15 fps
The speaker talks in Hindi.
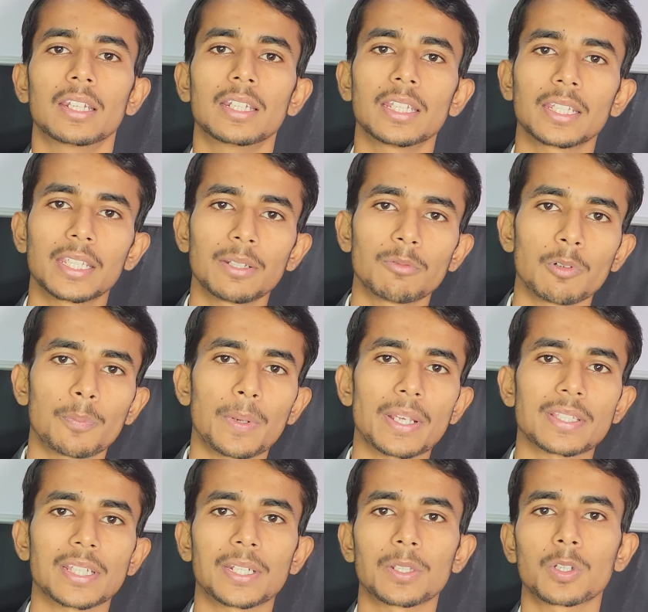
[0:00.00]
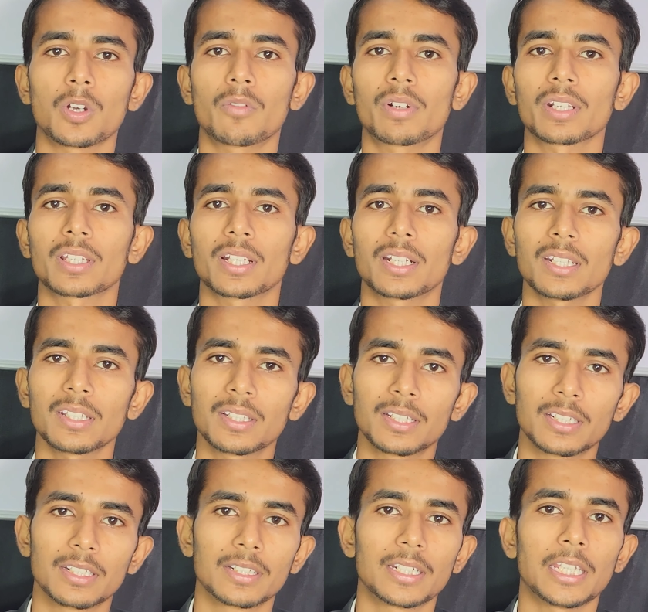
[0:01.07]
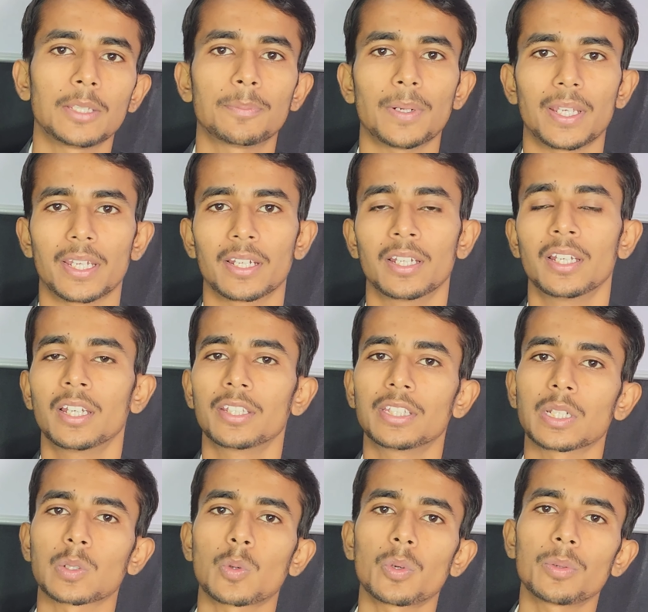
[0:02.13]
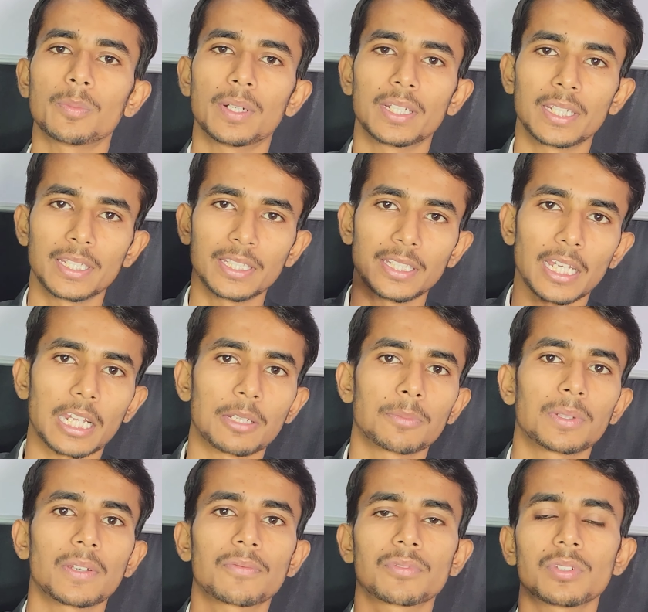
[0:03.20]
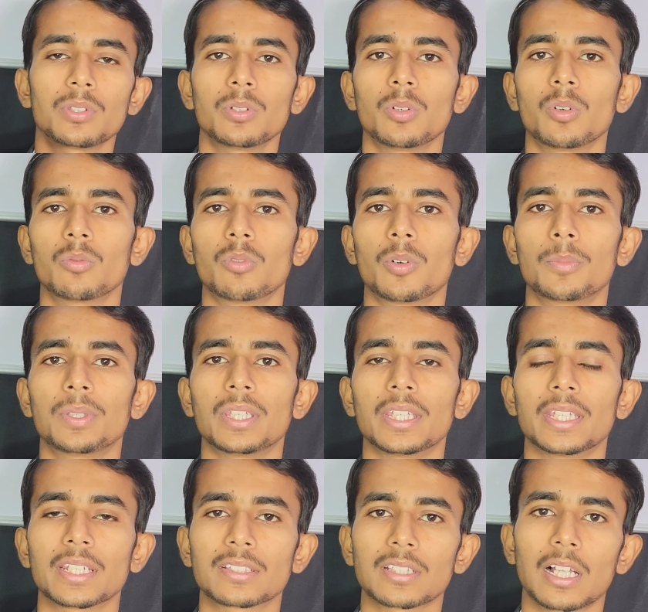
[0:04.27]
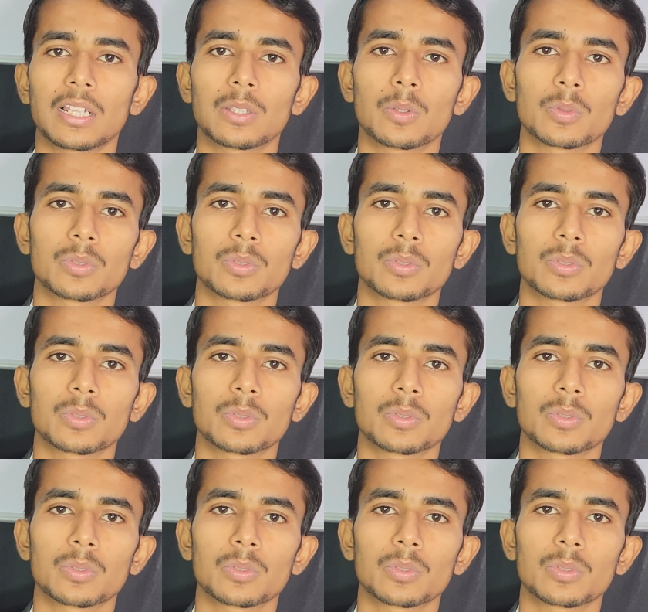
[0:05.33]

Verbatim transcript: लेकिन वो पैसा रिकवर कर नहीं पाया या कोई भले ही एनबीएफसी हो वो भी एक साल